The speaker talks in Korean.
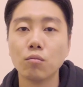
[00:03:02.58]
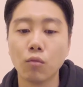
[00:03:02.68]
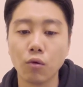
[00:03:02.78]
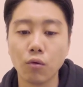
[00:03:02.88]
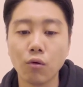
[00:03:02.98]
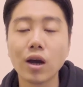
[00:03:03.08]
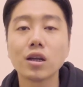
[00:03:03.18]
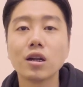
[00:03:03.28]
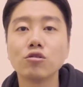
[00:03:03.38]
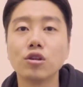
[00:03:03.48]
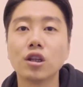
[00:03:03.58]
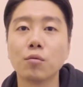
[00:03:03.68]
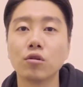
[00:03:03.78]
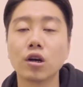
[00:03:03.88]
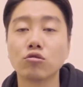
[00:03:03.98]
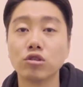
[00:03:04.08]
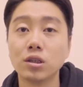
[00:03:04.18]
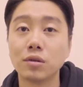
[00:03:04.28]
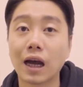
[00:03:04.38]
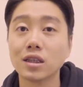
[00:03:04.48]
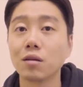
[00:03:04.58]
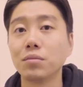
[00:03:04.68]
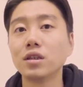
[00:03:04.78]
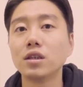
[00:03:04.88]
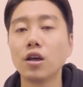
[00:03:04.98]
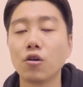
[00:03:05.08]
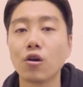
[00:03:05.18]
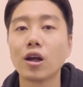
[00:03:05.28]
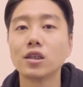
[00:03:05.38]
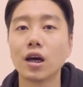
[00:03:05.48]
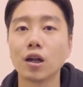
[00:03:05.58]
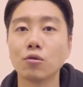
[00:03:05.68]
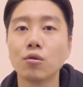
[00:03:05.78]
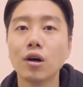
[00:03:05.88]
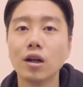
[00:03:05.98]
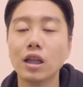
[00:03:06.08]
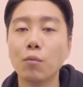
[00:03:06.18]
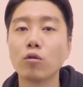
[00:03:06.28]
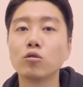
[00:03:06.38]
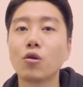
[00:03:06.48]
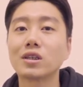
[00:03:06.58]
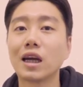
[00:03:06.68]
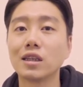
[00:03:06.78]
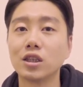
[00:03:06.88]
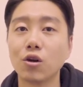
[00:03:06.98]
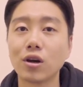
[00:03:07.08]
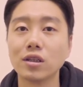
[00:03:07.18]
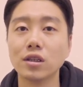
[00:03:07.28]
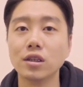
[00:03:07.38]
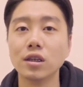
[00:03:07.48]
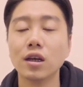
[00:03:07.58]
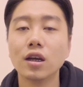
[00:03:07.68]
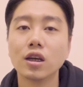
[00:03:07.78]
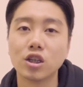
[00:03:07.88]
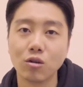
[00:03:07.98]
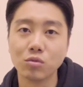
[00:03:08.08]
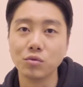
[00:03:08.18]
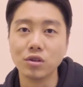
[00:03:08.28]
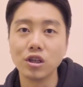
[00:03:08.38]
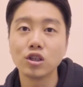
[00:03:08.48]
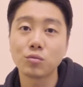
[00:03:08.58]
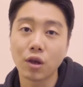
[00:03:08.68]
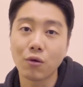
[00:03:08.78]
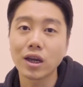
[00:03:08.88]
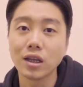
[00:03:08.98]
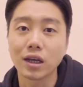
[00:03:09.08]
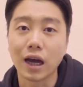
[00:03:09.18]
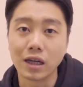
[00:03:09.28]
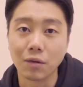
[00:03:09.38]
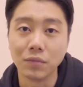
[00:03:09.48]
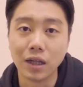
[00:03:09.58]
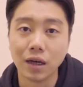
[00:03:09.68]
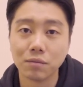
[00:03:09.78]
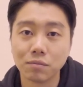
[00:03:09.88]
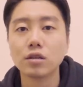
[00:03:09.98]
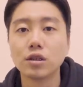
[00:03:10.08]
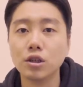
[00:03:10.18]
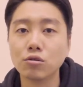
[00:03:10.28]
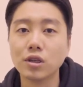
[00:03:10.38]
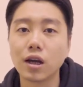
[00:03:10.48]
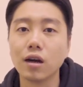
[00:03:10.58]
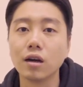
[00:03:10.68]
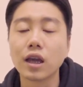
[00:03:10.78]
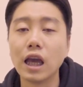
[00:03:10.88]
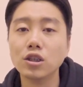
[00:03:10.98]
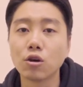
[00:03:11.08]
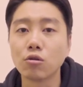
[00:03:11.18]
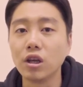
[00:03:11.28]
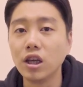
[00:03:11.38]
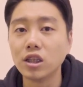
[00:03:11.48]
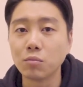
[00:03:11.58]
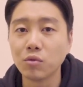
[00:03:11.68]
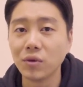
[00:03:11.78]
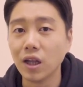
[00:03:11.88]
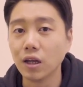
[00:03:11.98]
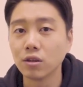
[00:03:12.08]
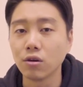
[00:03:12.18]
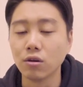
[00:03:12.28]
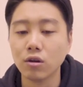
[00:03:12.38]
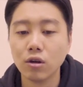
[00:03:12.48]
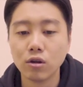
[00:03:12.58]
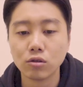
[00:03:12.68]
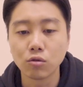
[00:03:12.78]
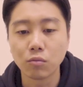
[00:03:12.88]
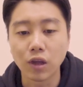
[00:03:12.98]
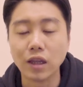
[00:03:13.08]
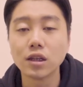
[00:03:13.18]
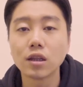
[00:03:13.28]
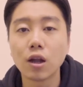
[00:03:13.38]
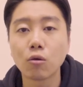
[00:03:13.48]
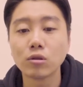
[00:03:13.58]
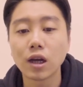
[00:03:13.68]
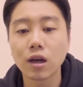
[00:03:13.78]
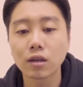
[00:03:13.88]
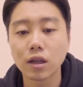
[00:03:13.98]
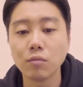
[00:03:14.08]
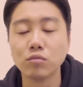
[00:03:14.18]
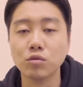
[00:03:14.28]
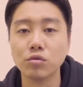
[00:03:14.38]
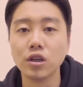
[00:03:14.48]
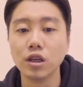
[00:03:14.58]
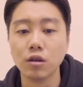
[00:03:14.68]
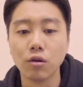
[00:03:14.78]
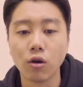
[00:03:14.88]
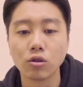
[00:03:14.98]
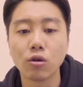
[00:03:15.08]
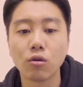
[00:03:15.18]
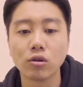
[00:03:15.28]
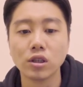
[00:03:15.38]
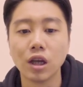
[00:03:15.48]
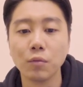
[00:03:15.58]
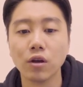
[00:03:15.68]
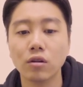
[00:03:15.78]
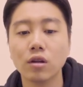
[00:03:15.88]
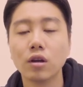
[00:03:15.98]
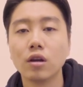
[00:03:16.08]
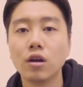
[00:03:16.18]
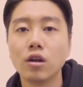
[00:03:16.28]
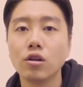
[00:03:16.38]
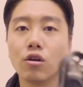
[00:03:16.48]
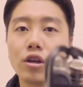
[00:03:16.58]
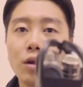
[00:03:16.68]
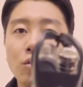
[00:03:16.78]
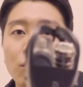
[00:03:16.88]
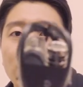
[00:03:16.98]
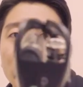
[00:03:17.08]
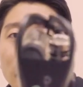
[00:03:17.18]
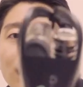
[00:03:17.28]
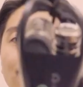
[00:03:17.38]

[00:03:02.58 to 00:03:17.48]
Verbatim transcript: 뭐 확인할 수 있다 보니까 굳이 당장 PC에 연결하지 않아도 내 목소리가 잘 들어갔는지 그런 부분들이 쉽게 확인이 가능합니다. 그리고 제가 개인적으로 이 제품에 대해서 좀 괜찮다라고 생각된 부분이 어떤 것이냐면 여기에 보면